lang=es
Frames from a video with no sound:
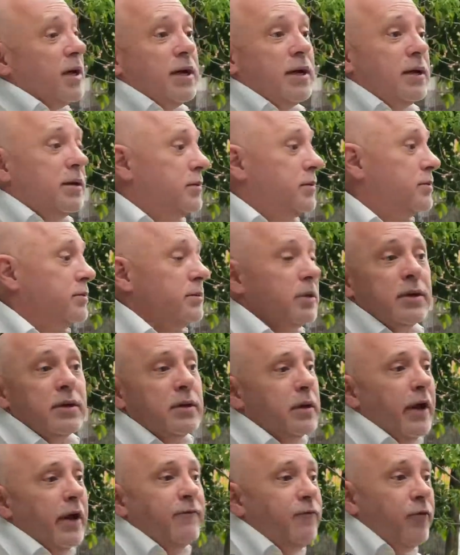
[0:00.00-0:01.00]
eh,
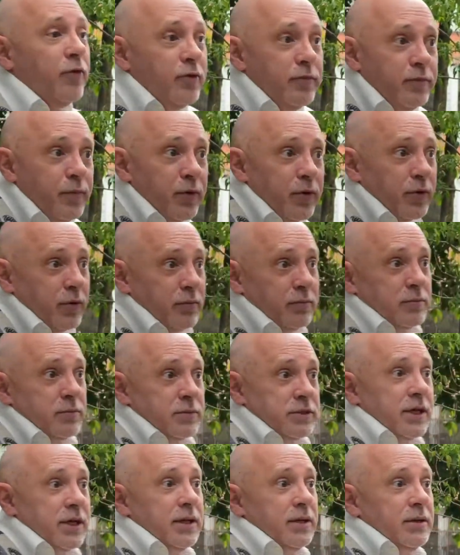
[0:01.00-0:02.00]
el fútbol,
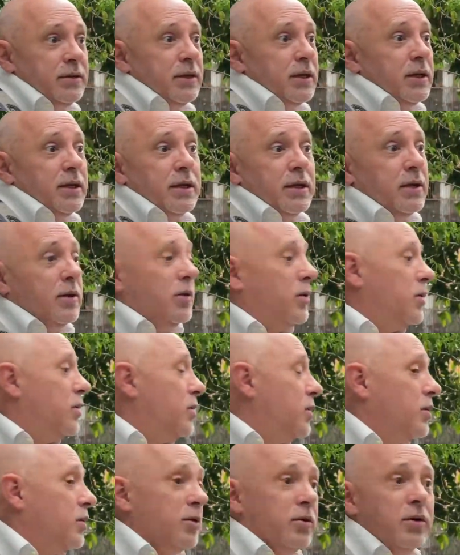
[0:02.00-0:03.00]
¿sí? Eh,
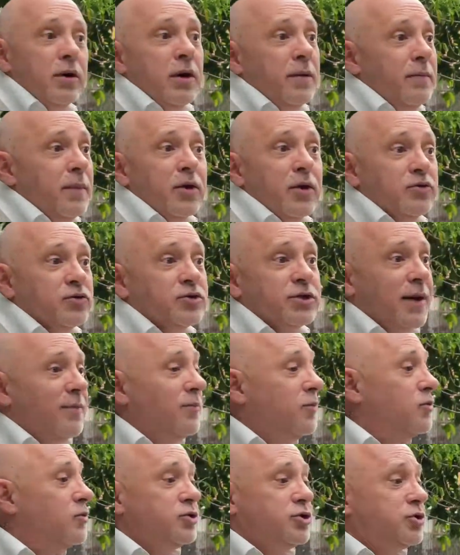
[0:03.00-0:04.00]
o me gusta
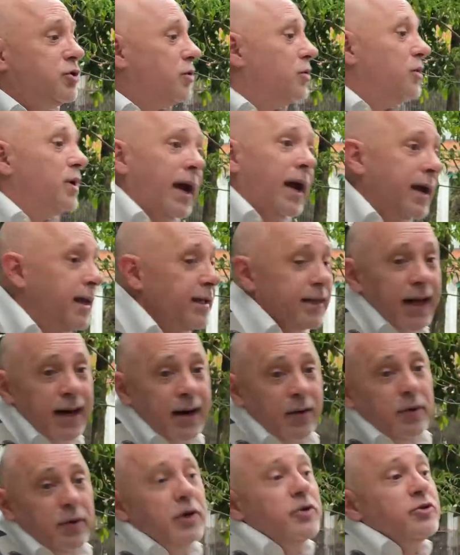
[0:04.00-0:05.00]
mucho la
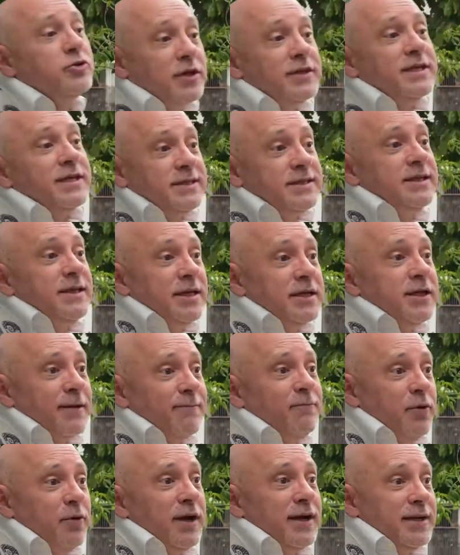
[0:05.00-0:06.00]
guitarra, bueno, entonces
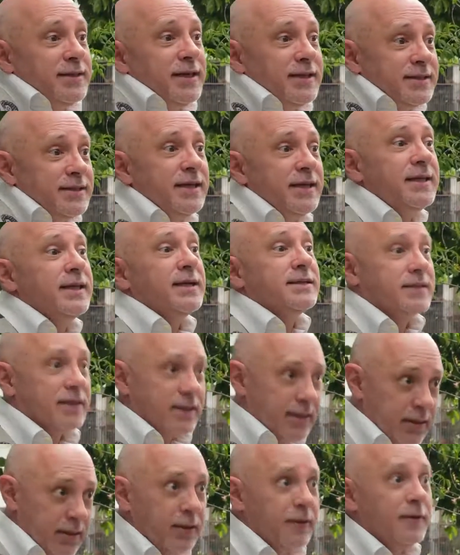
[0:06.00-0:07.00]
decídase pues,
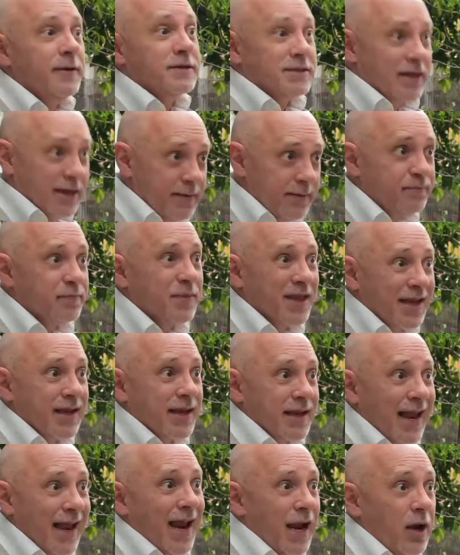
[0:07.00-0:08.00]
decídase, ¿sí?
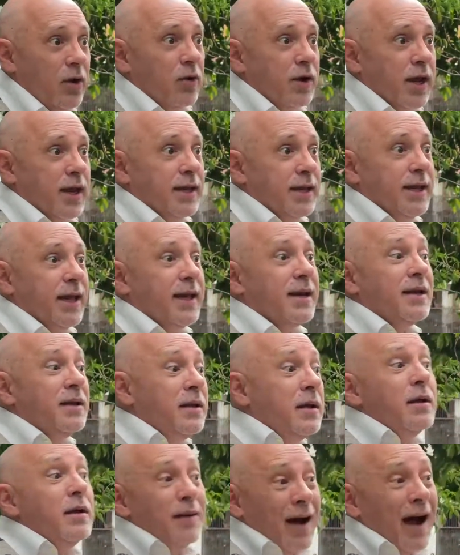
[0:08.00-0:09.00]
¿Qué es lo que quiere?
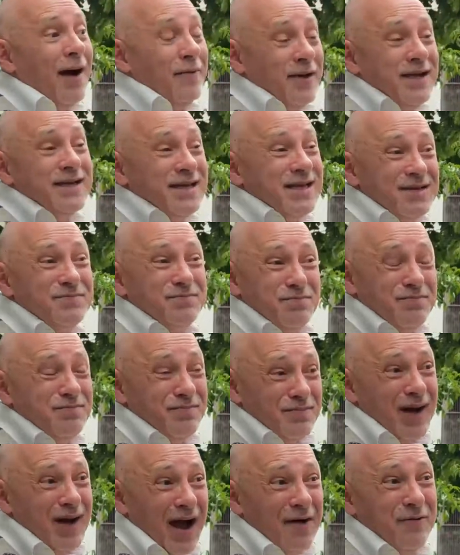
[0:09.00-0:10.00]
A veces
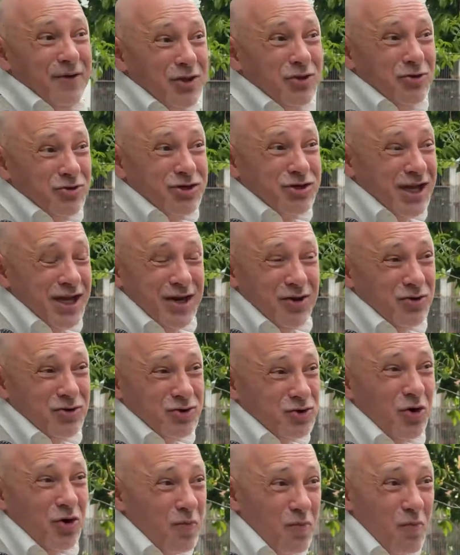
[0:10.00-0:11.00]
mm, hábitos que no
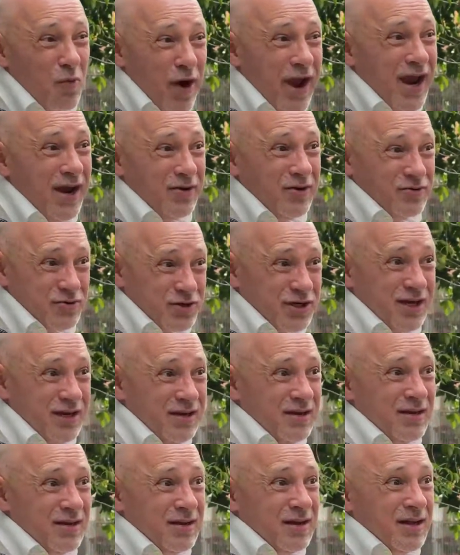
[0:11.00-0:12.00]
son buenos,
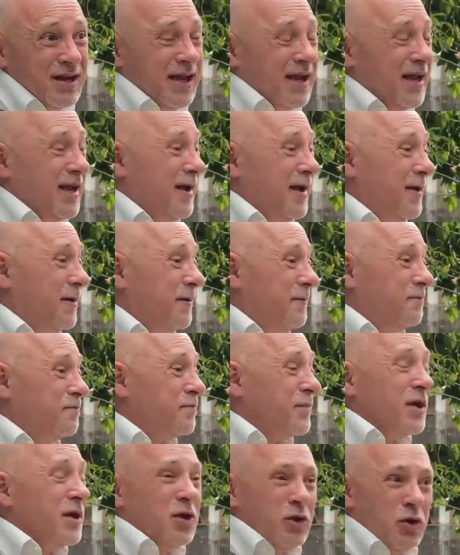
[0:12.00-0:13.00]
¿sí?
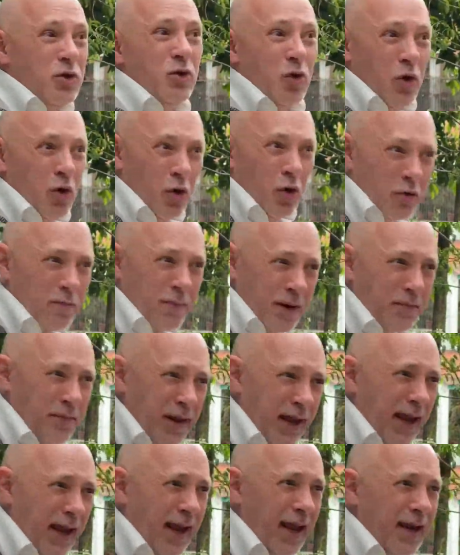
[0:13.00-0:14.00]
no dormir
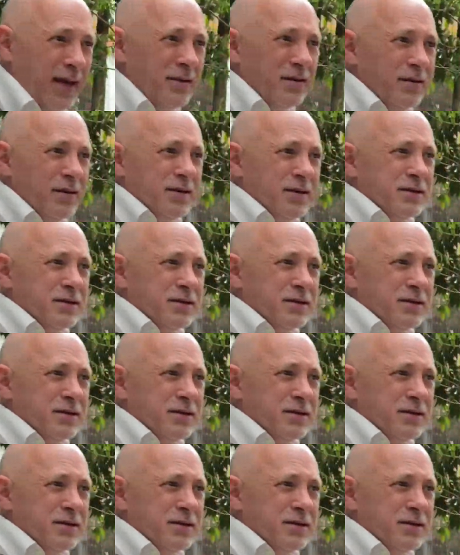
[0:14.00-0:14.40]
bien,